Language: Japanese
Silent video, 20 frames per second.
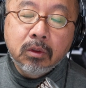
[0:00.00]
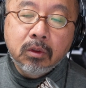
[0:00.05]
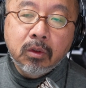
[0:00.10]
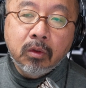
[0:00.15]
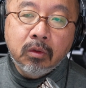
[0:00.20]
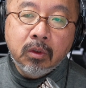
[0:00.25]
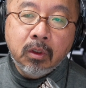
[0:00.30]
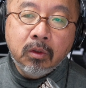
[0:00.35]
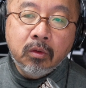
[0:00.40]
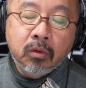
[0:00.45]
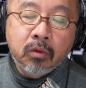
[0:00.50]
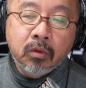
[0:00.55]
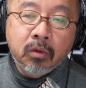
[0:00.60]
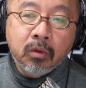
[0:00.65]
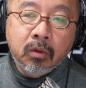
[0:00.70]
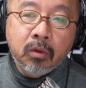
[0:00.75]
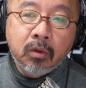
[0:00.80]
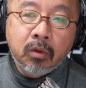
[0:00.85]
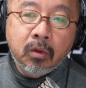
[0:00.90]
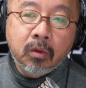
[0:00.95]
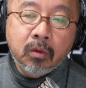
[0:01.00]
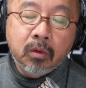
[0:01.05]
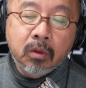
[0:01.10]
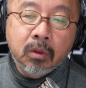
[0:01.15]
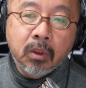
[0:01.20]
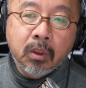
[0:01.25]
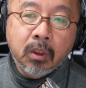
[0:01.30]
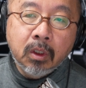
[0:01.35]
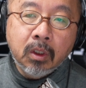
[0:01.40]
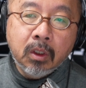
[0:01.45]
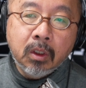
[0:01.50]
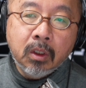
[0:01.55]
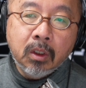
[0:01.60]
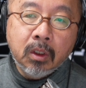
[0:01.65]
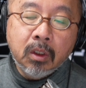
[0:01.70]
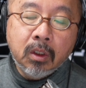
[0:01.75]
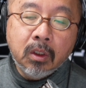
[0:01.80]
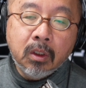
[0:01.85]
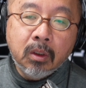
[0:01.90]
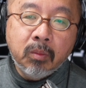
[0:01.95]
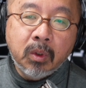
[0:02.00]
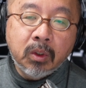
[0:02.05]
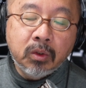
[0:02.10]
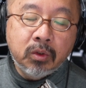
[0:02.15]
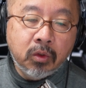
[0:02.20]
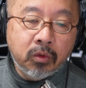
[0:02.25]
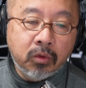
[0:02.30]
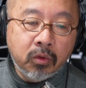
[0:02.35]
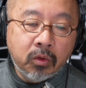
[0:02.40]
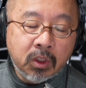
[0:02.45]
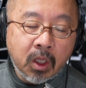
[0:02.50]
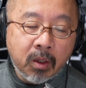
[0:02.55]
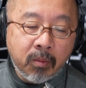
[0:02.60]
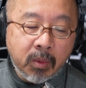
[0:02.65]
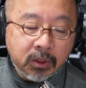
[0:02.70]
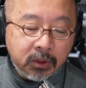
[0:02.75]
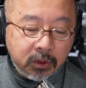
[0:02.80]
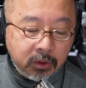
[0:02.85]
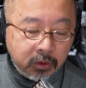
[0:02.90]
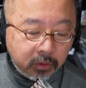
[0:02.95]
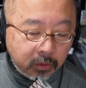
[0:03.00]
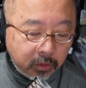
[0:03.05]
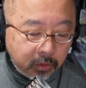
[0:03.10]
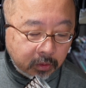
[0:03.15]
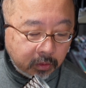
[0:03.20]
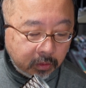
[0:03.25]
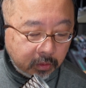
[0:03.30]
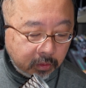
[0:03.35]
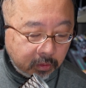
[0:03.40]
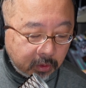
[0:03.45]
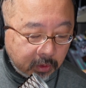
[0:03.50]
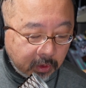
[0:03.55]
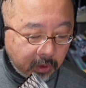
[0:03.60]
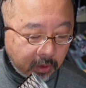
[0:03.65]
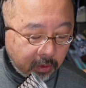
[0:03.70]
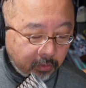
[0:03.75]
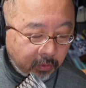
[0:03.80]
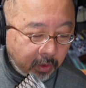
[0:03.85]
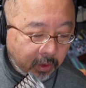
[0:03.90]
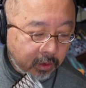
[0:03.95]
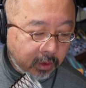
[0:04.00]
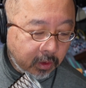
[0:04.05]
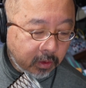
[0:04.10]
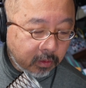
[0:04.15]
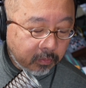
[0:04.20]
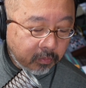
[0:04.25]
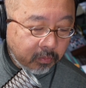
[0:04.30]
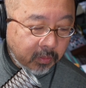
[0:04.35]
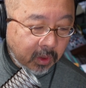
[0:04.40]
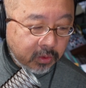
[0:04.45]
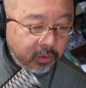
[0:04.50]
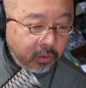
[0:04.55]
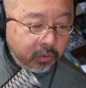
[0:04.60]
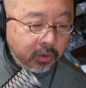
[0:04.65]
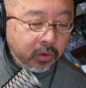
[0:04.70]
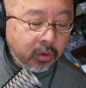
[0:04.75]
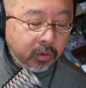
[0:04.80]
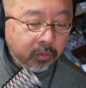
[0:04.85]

ジョン・レノンの、えーまあ、ジョンの魂というふうに言われている、まあ、ジョン・レ